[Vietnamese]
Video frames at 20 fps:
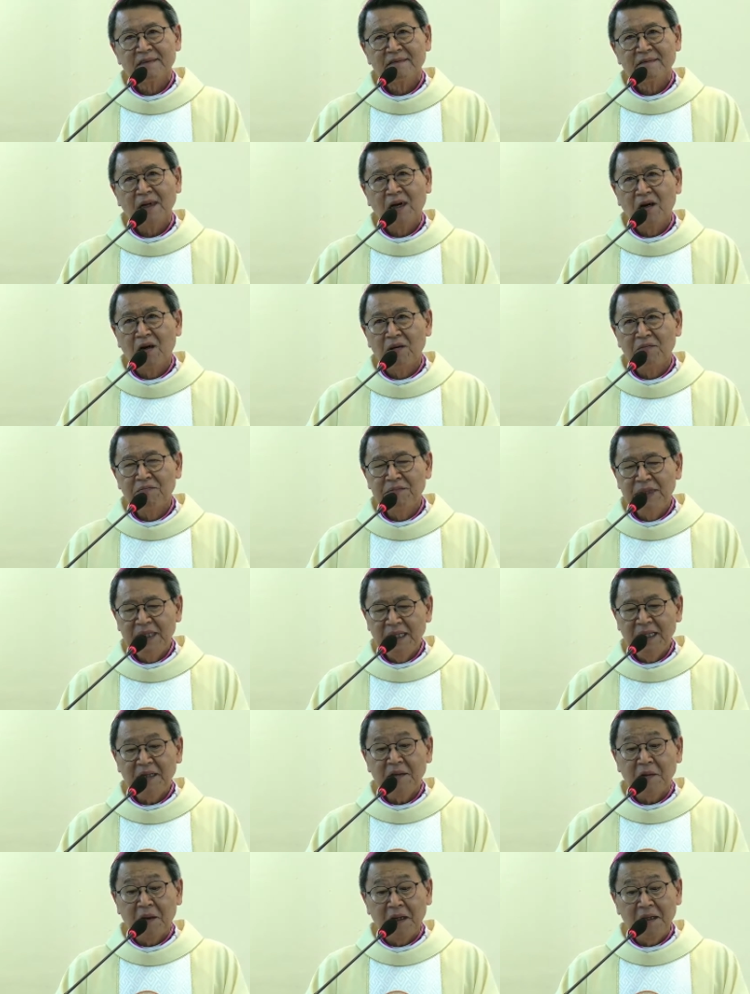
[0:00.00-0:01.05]
Và hòm
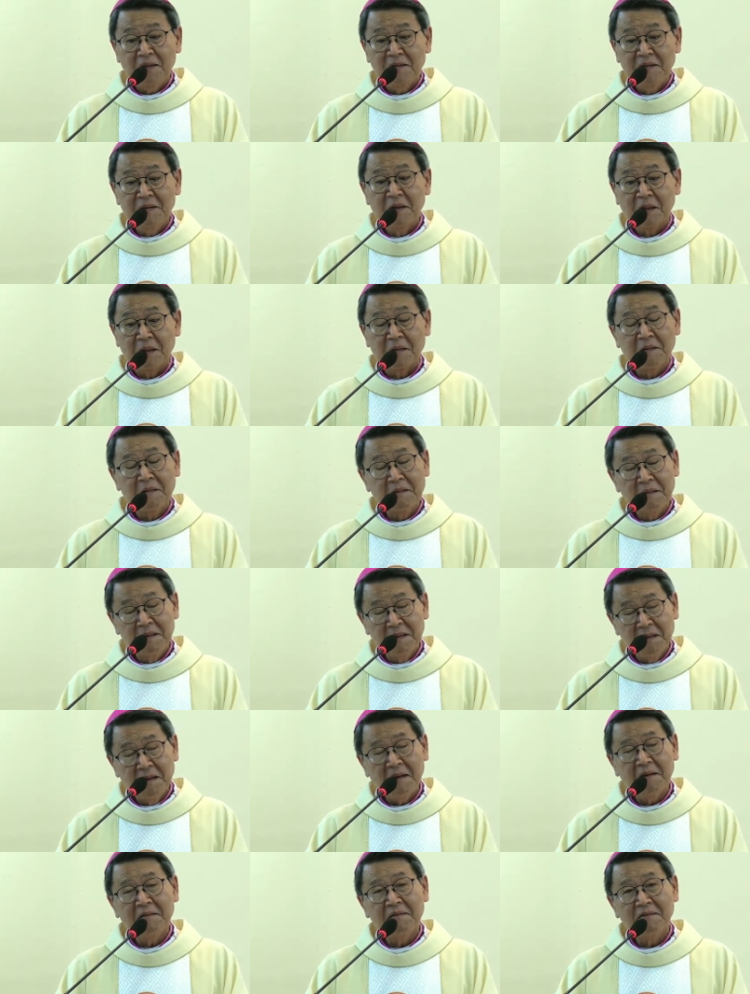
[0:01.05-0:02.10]
bia đó được
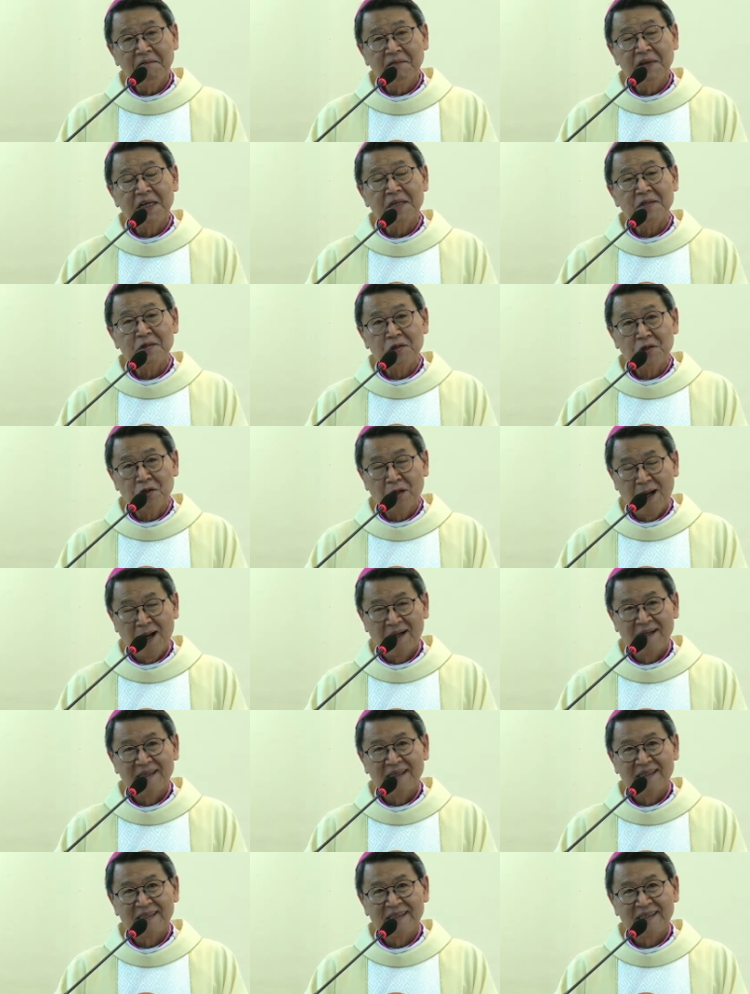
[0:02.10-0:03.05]
rước về trời.